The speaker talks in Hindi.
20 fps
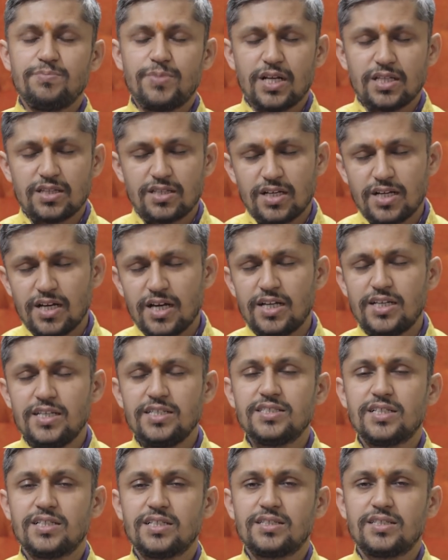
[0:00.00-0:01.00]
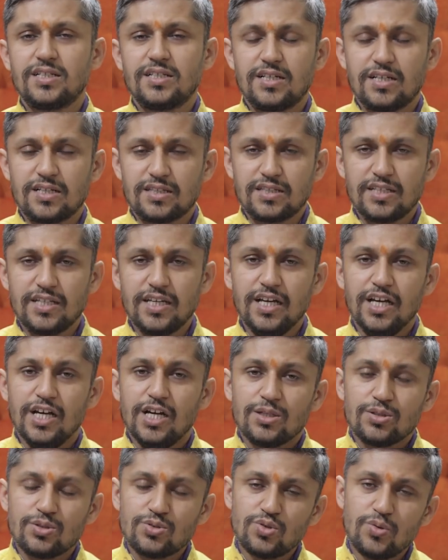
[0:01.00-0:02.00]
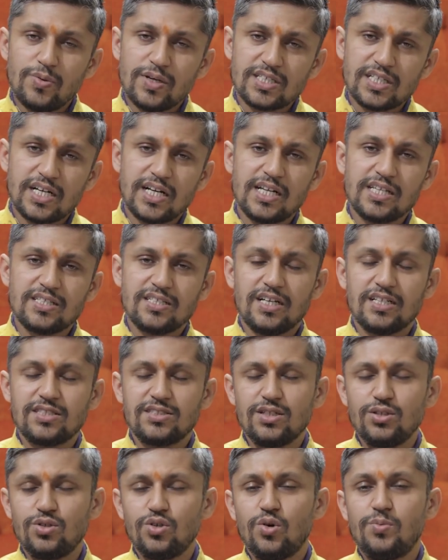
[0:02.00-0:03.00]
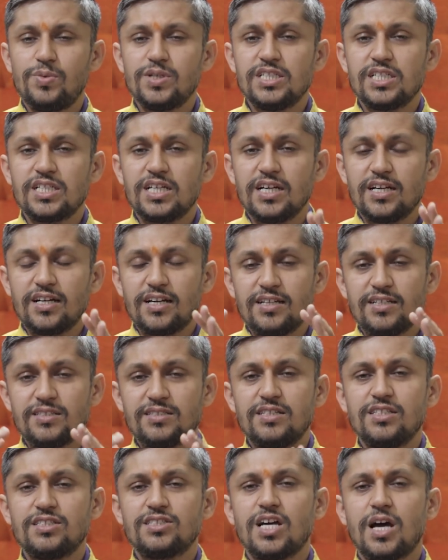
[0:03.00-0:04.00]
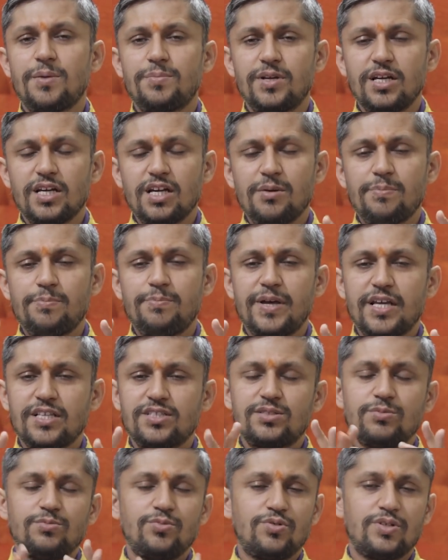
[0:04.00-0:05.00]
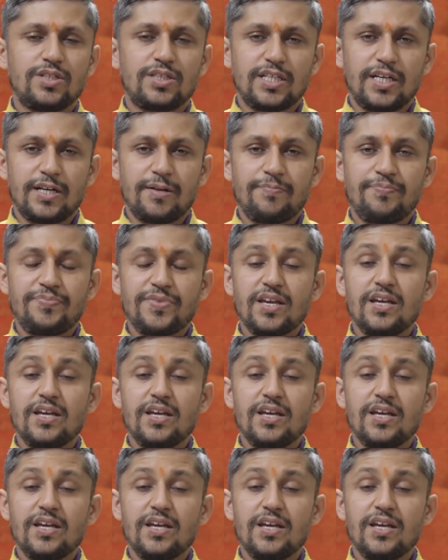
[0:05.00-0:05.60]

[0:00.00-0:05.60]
प्रातःकाल ही ज़्यादातर करते हैं तो सुबह साढ़े सात से नौ बजे का कलश की स्थापना का बेस्ट मुहूर्त है